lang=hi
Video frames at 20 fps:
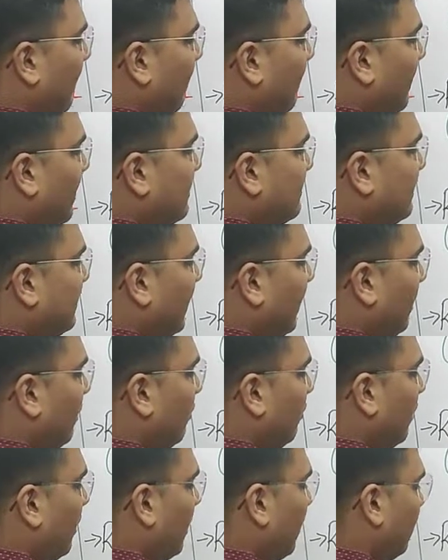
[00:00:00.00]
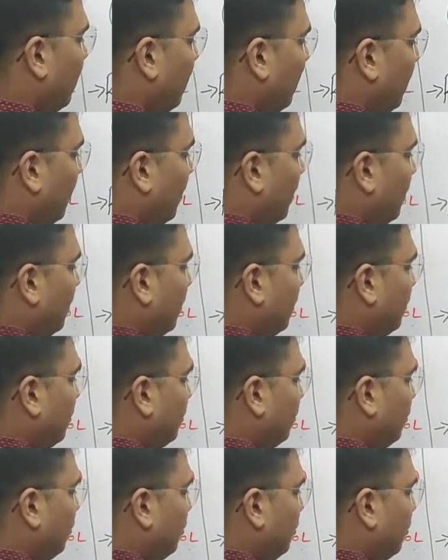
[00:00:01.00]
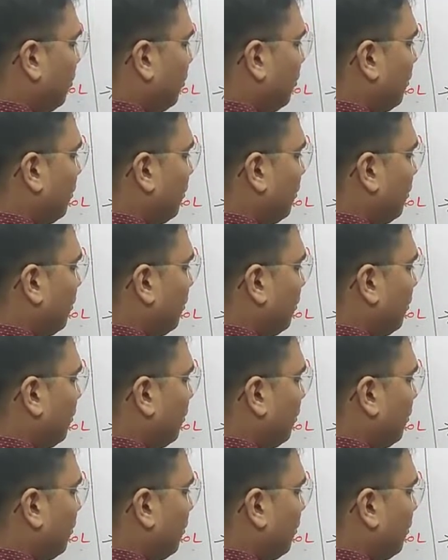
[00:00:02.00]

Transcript: आपका सेल होगा तो